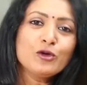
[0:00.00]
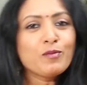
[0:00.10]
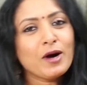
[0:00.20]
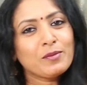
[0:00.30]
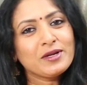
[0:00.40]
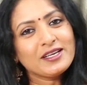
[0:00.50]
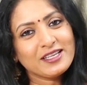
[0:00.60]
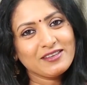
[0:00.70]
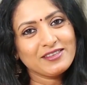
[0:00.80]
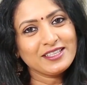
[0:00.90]
తెలుగు
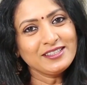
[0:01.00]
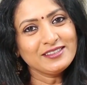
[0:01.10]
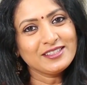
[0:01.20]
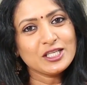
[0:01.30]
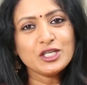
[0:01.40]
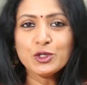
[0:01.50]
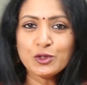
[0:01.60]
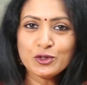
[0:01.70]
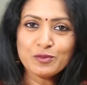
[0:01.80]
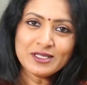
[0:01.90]
పాపులర్ టీవీని
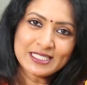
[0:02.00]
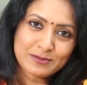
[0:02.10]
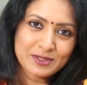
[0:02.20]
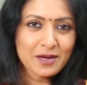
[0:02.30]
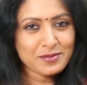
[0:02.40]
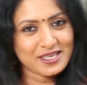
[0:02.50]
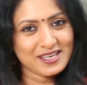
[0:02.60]
యూట్యూబ్లో సబ్స్క్రైబ్